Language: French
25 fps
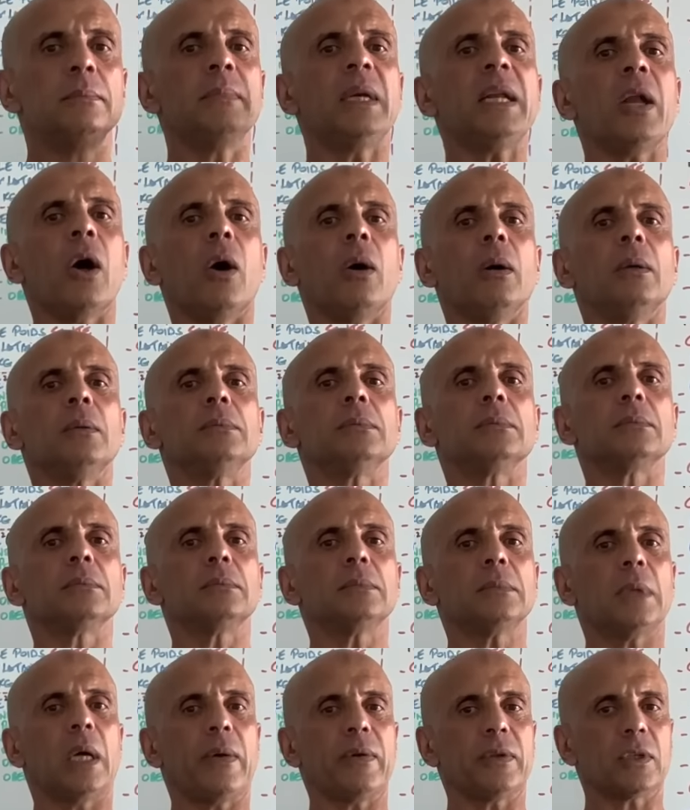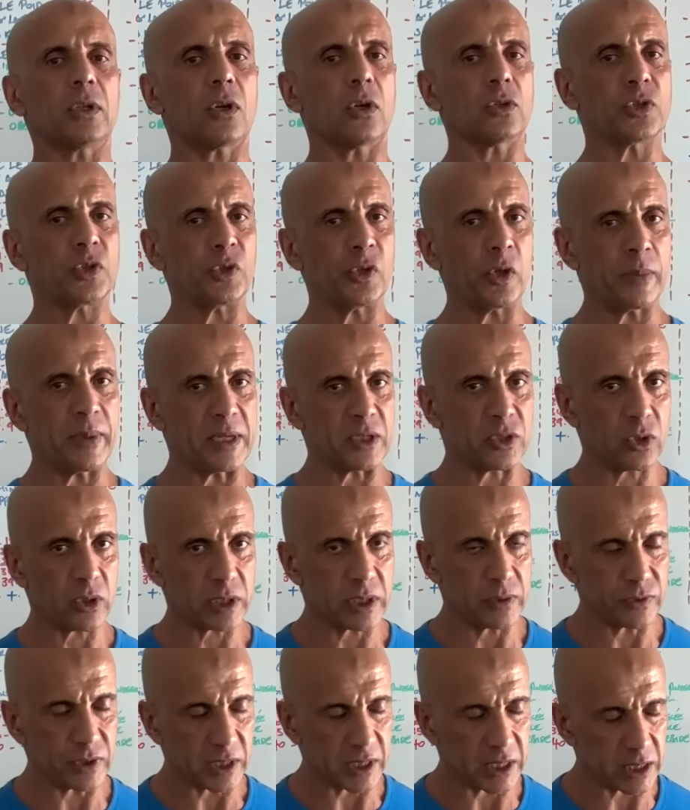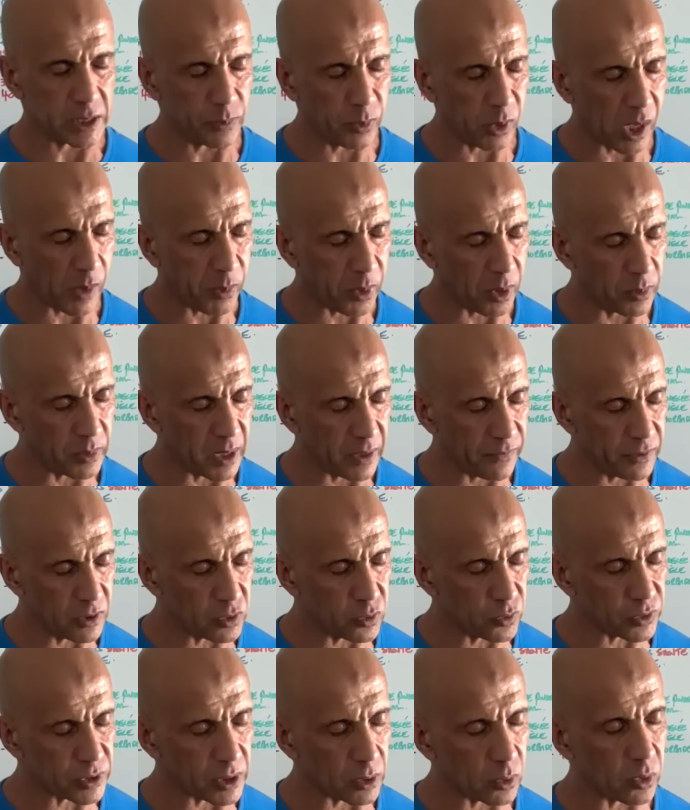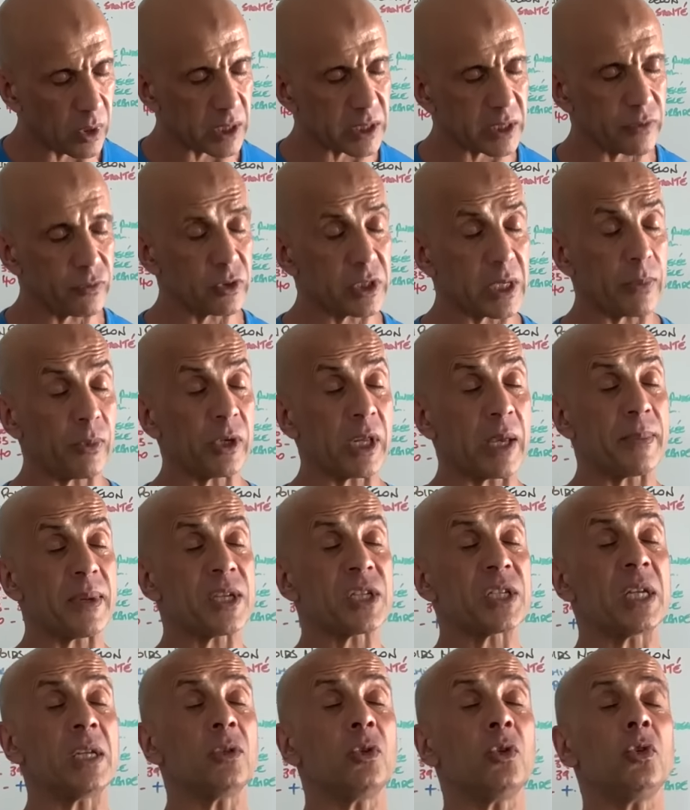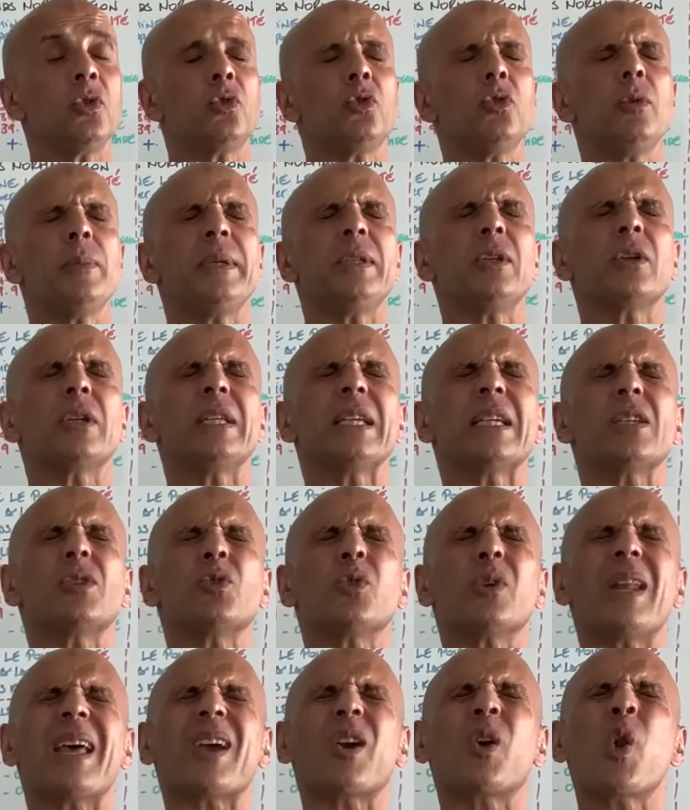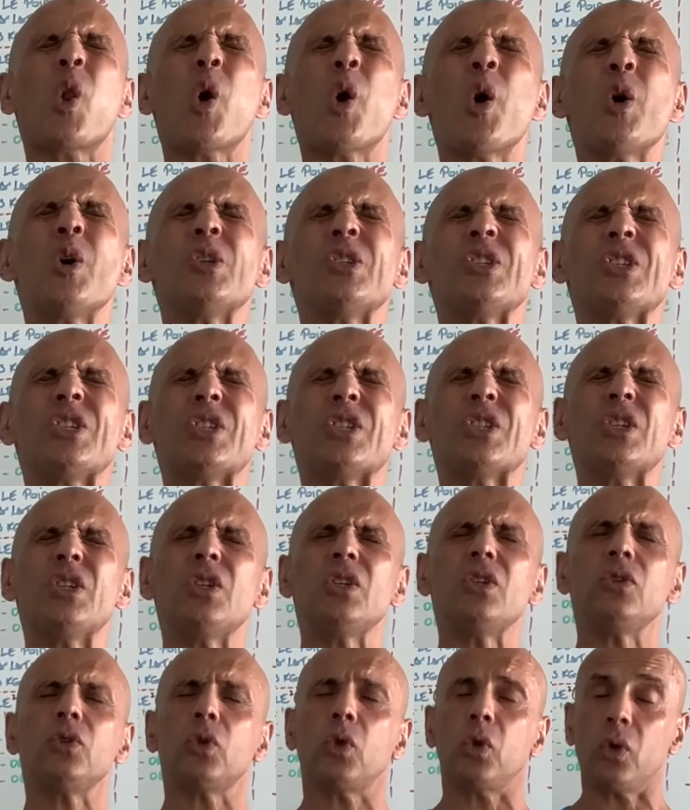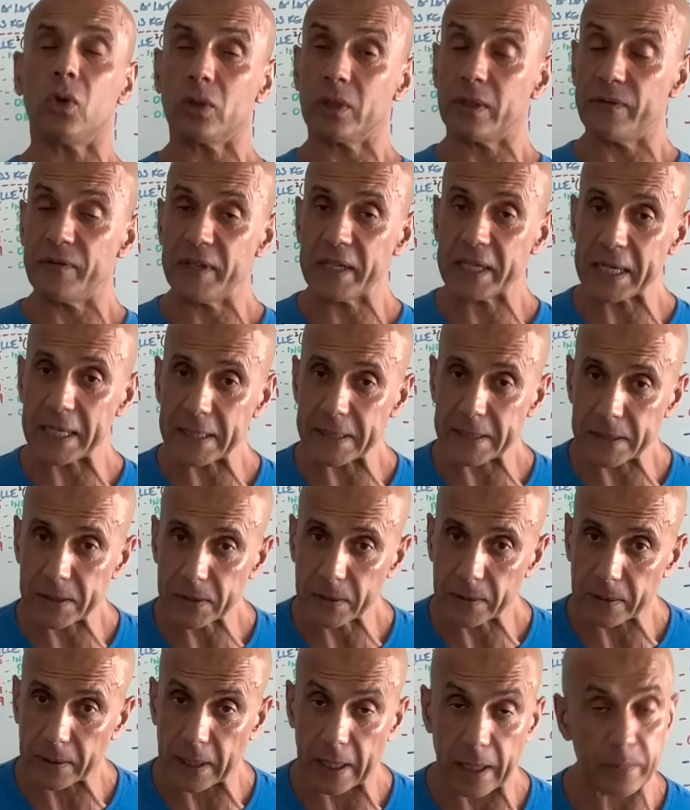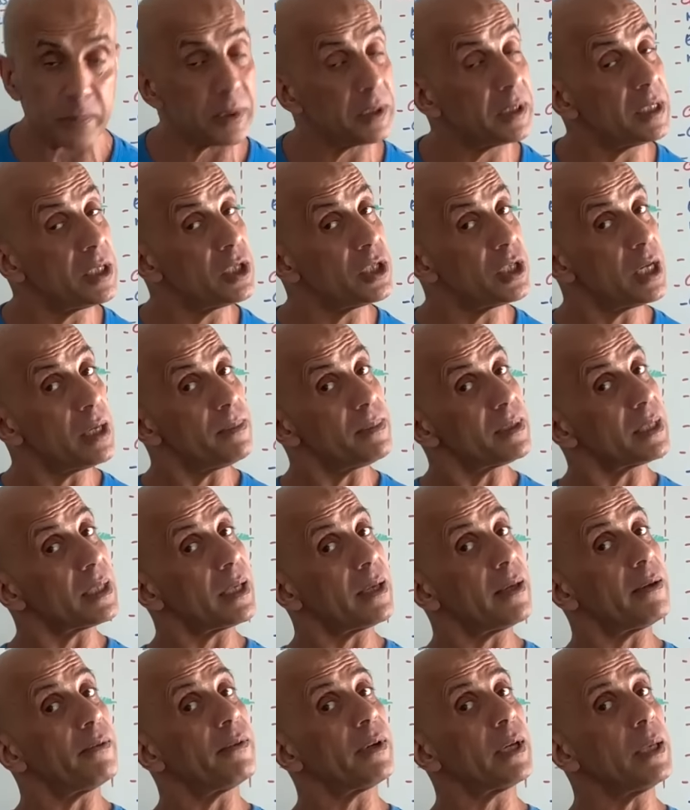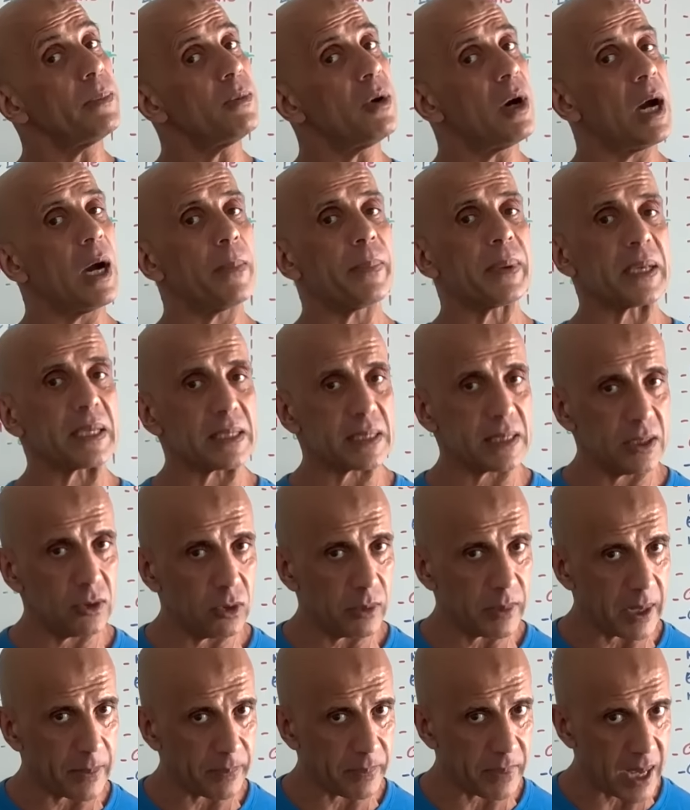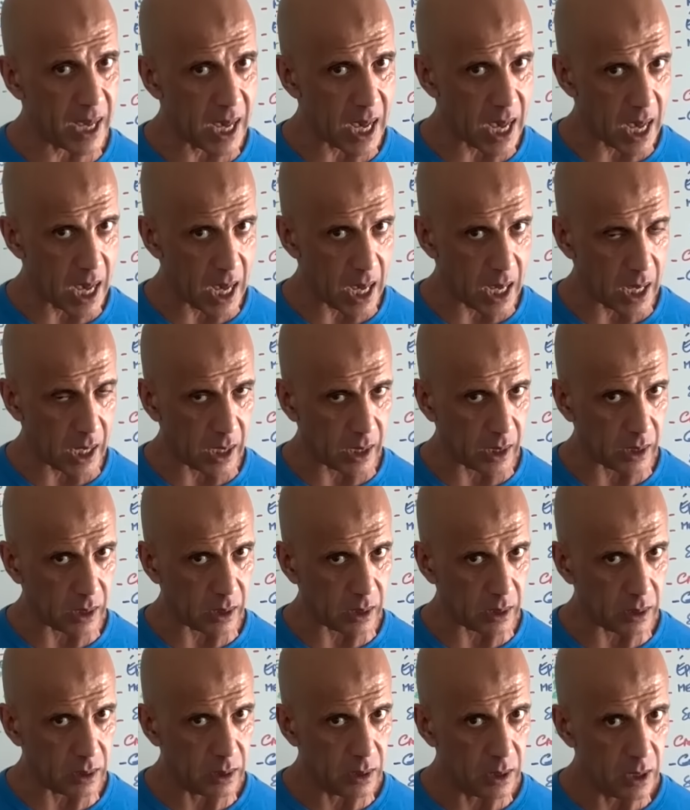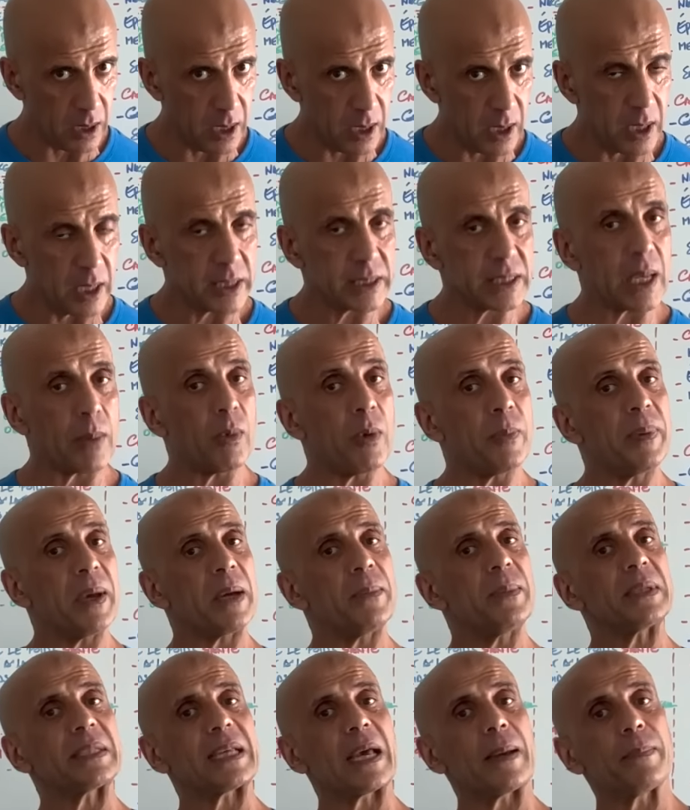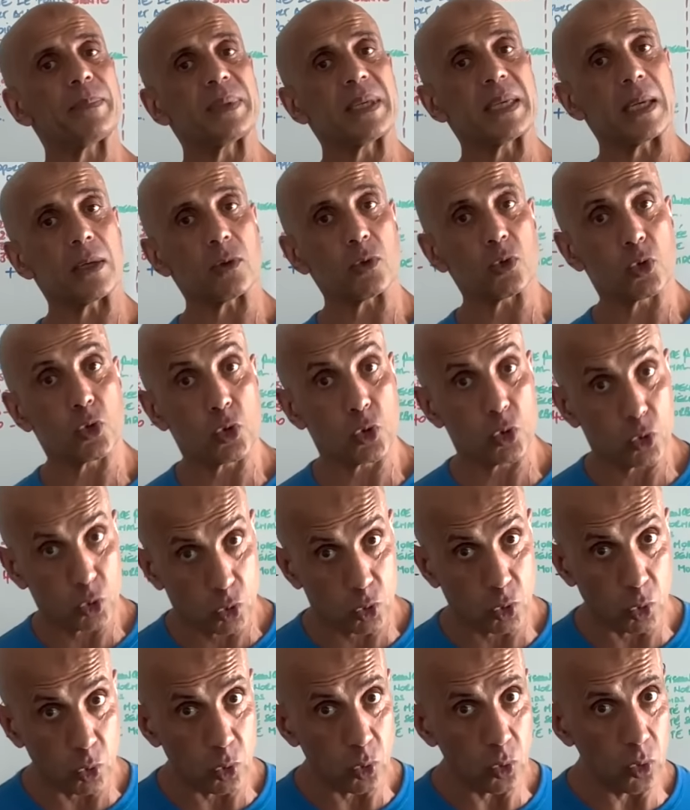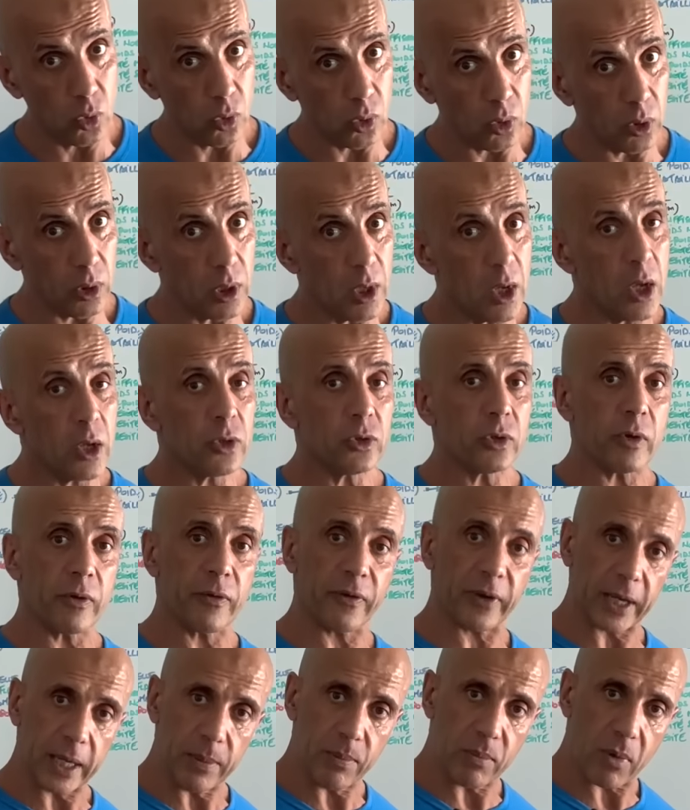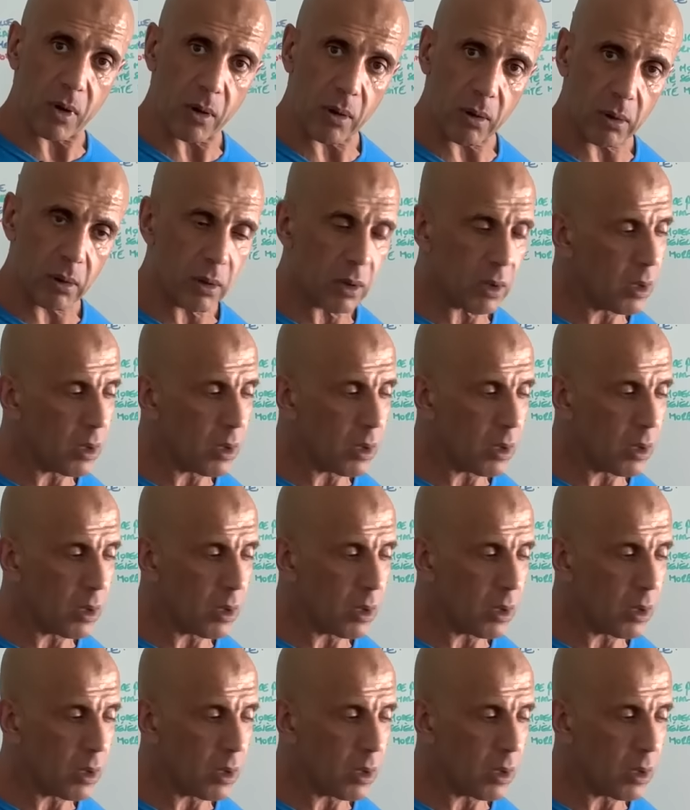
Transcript: Maintenant, avant de continuer, bien sûr, si vous êtes ici pour la première fois, je vous encourage à vous abonner à ma chaîne de YouTube et de cliquer sur la cloche de notification. Un petit j'aime serait vraiment apprécié de ma part. Ça me permettra bien sûr de vraiment